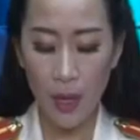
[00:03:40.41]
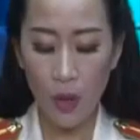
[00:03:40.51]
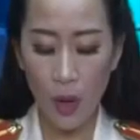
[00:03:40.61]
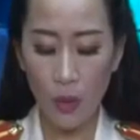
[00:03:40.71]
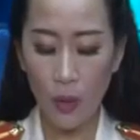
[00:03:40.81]

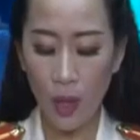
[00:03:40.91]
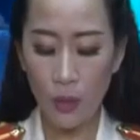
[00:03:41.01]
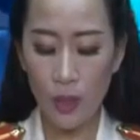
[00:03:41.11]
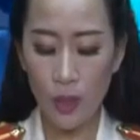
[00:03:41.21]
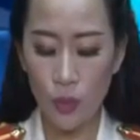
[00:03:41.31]
có hộ khẩu
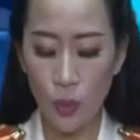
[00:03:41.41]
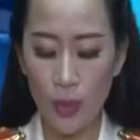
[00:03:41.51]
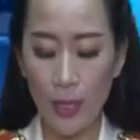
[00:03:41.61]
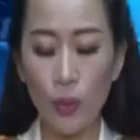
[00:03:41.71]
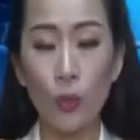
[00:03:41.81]
thường trú
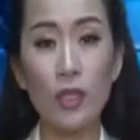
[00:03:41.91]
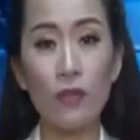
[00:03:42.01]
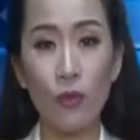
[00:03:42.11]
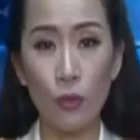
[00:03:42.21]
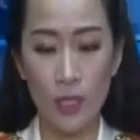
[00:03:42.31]
tại tổ dân
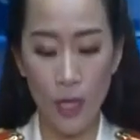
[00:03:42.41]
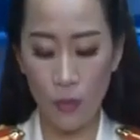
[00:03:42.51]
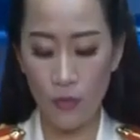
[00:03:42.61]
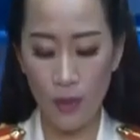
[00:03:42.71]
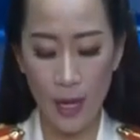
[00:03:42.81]
phố sáu,
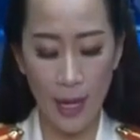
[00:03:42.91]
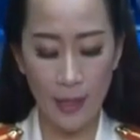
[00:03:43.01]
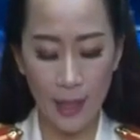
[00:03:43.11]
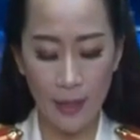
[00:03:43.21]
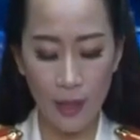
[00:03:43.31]
phường Hải
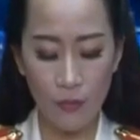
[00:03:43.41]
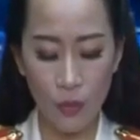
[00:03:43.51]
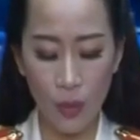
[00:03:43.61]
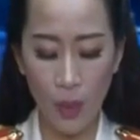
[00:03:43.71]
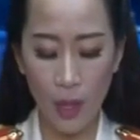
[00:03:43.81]
Thành, thành phố
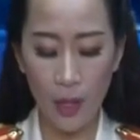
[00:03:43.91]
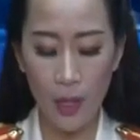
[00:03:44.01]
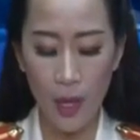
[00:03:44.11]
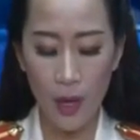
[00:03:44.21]
Đồng Hới,